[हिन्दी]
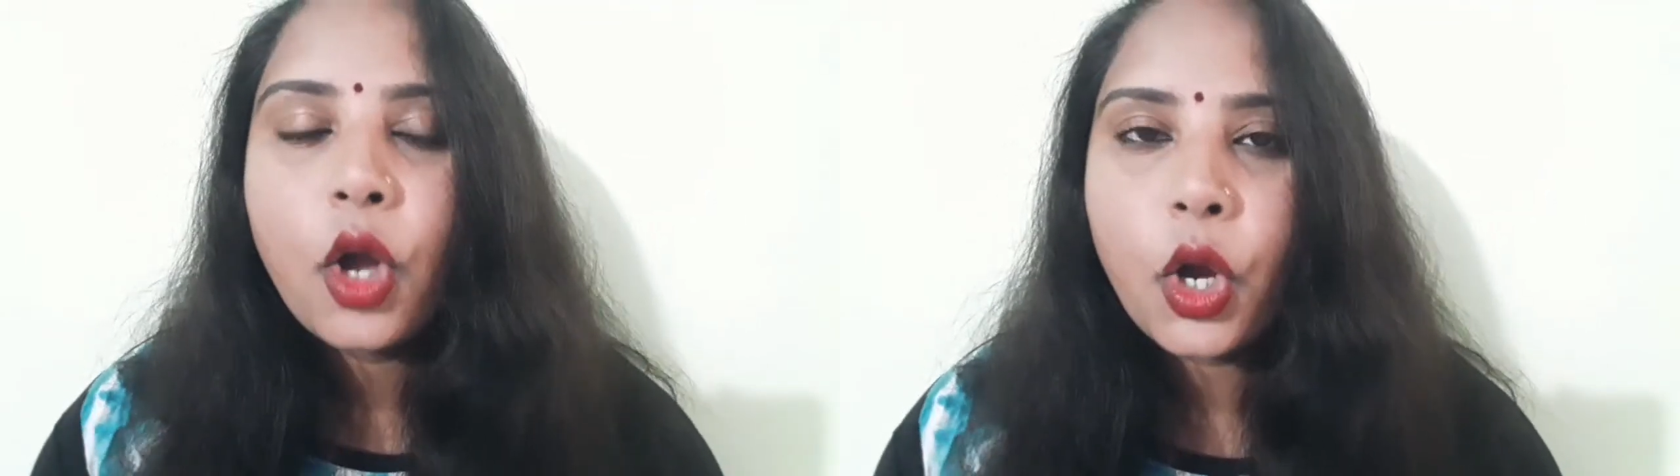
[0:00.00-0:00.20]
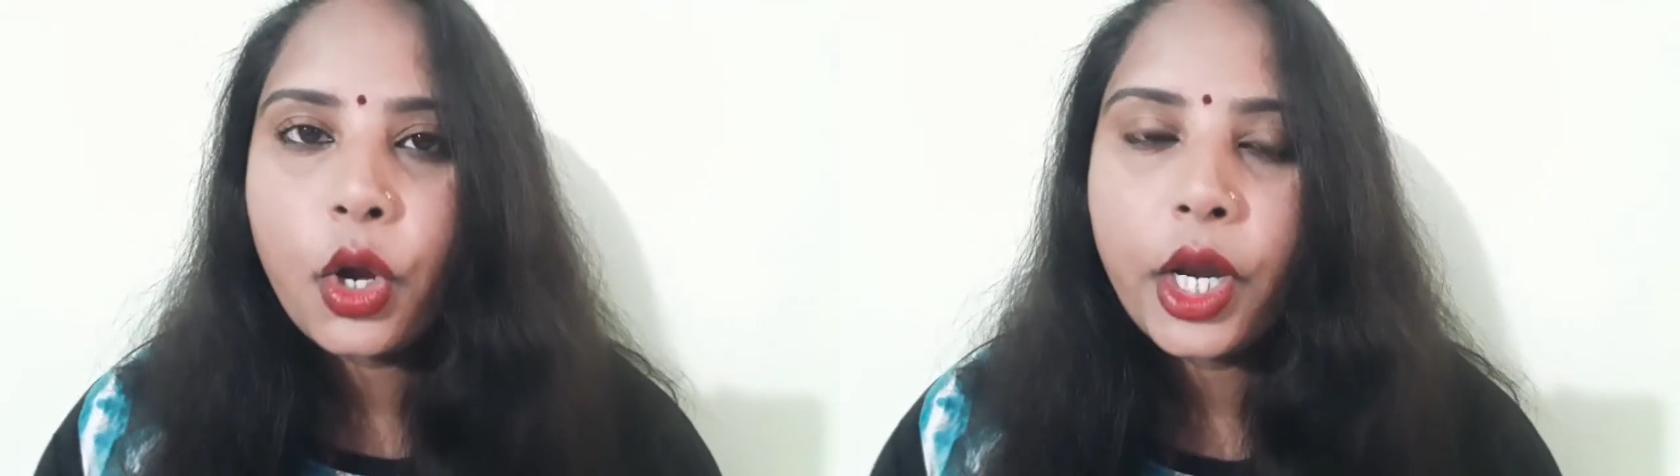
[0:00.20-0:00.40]

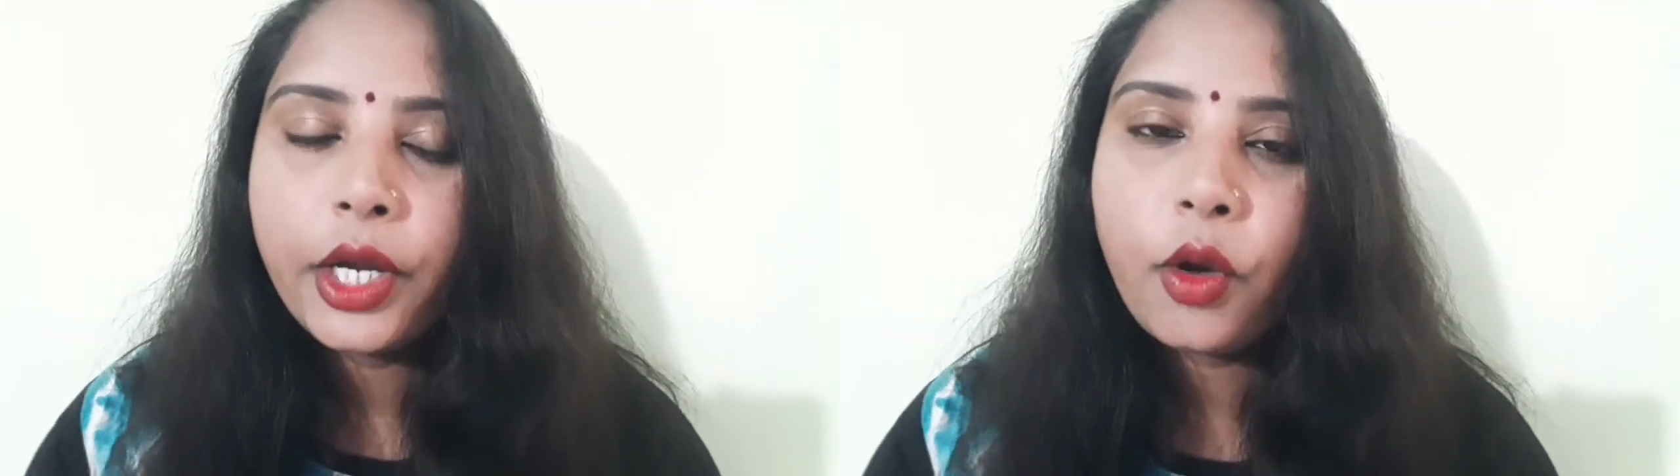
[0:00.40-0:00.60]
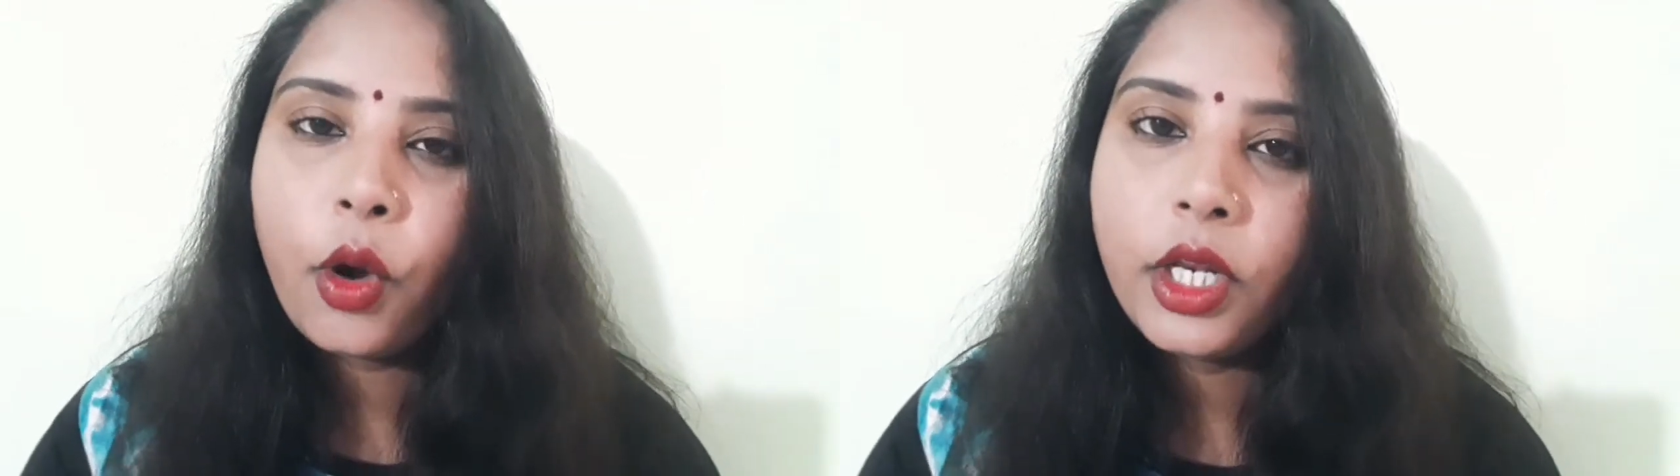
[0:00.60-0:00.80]

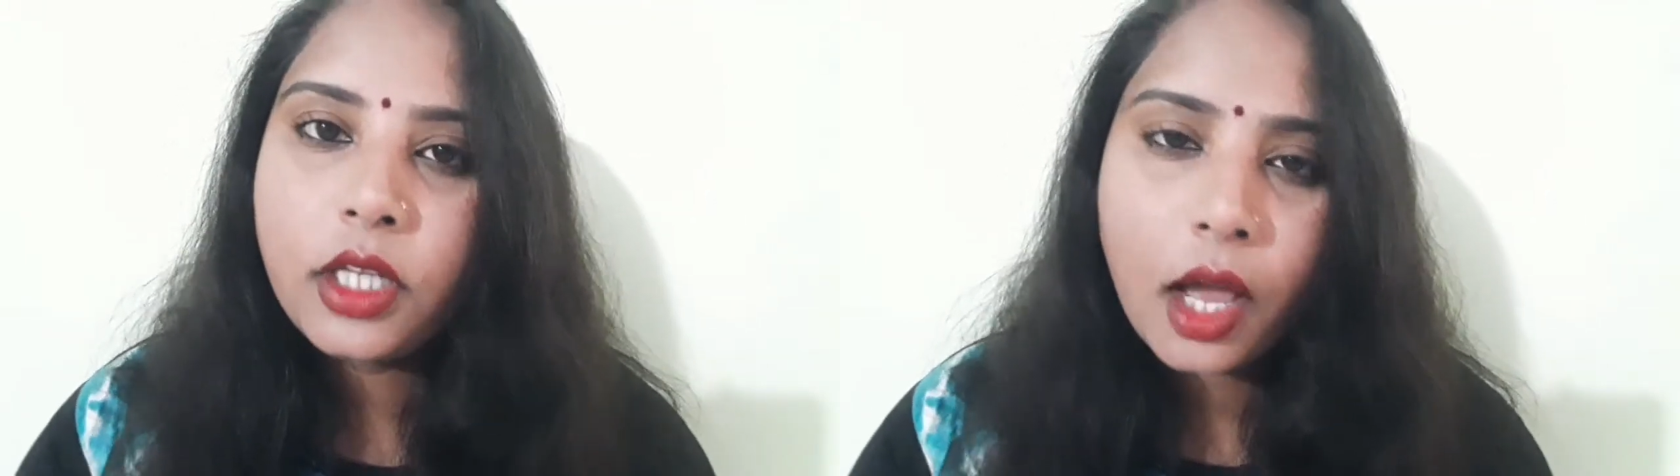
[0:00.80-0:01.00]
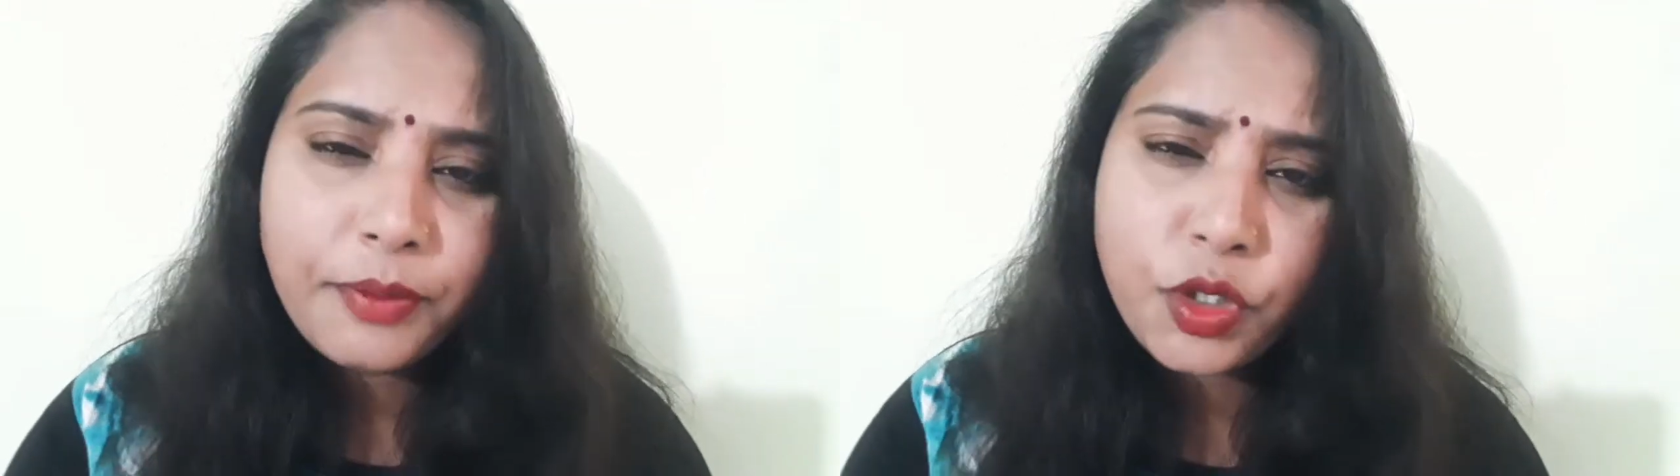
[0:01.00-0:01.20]
कोकोनट
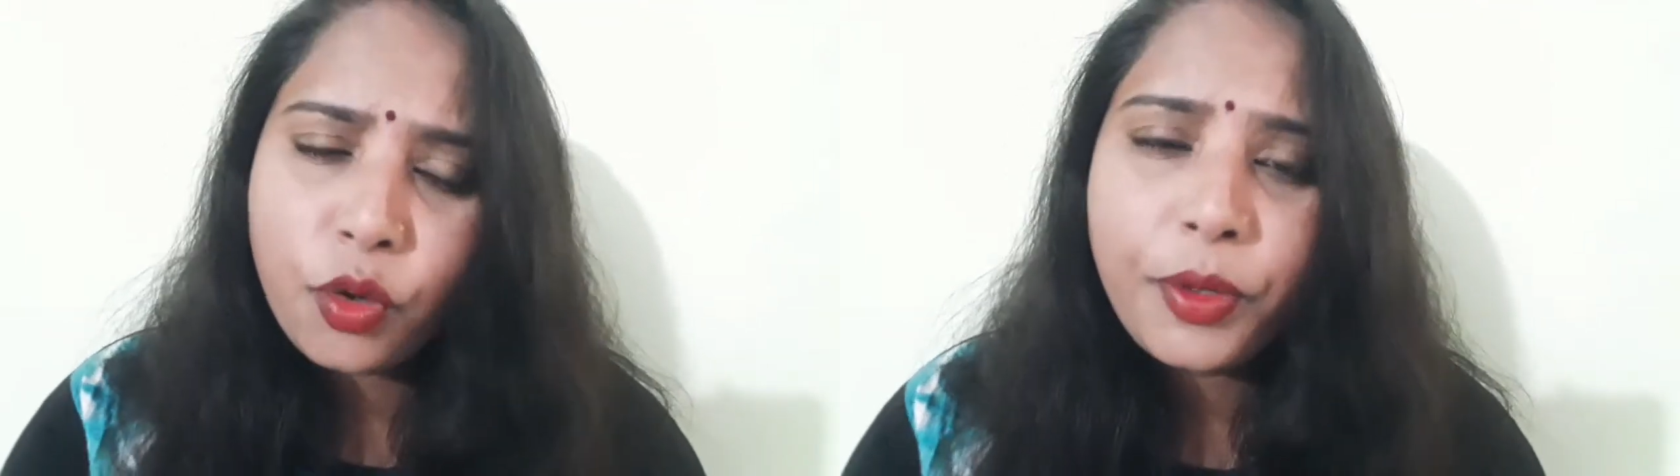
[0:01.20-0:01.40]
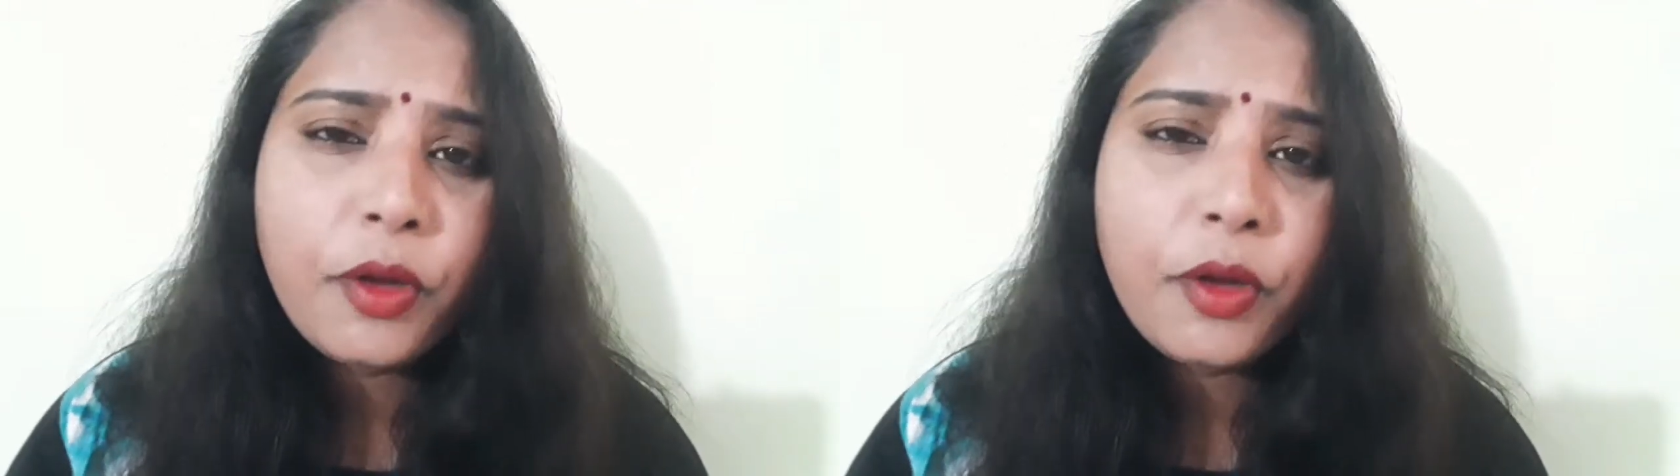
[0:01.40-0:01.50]
ऑयल आप जो